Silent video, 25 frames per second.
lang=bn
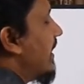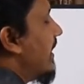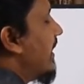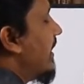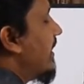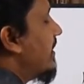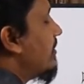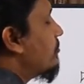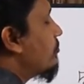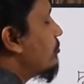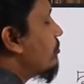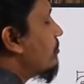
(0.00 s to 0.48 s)

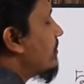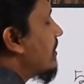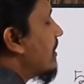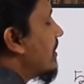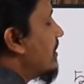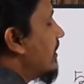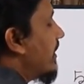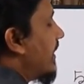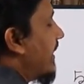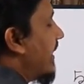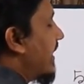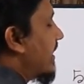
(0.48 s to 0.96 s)
এই
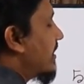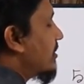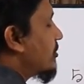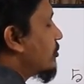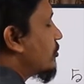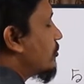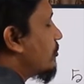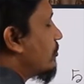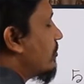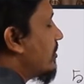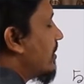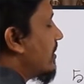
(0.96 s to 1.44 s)
তোমার
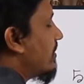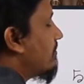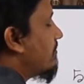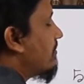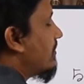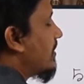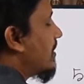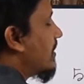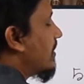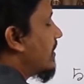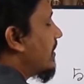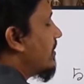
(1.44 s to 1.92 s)
একশো
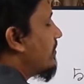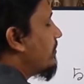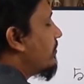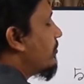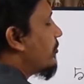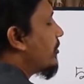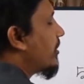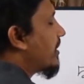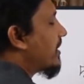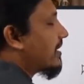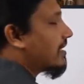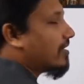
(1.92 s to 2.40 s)
নাম্বারের
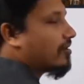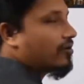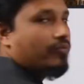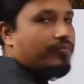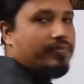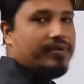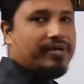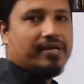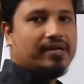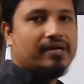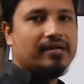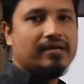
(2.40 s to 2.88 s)
পরীক্ষা
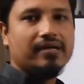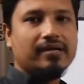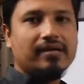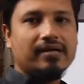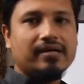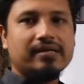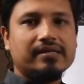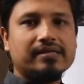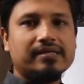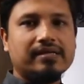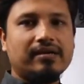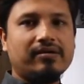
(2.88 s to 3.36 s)
হবে
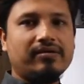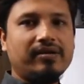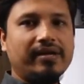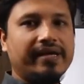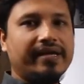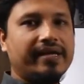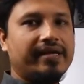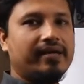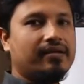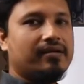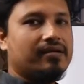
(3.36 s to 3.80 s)
তাহলে